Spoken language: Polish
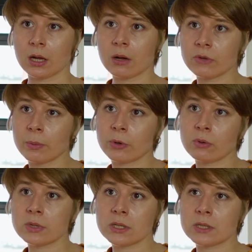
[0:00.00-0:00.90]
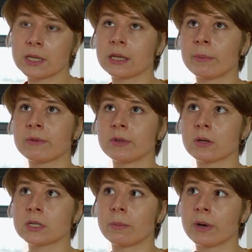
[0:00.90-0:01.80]
Kierownik produkcji to jest tak
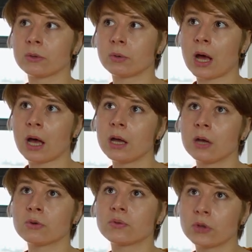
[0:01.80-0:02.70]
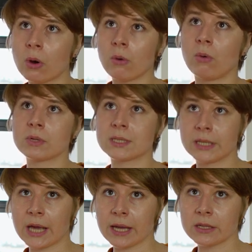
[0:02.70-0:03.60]
naprawdę osoba, która już w toku
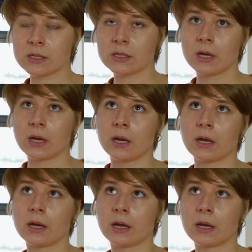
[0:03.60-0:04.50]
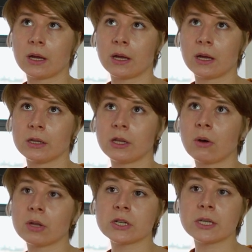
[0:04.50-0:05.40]
zdjęć e,
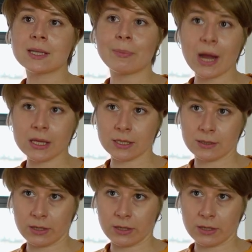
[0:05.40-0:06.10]
niekoniecznie jest na planie